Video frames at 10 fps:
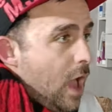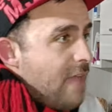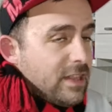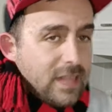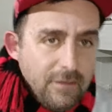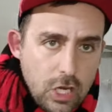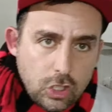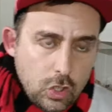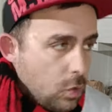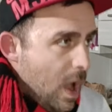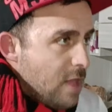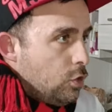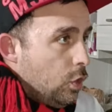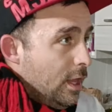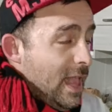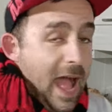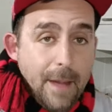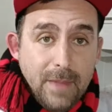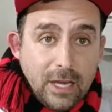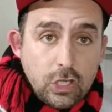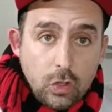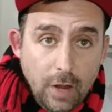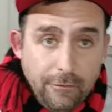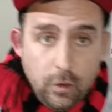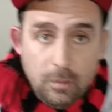avete visto quando ha messo la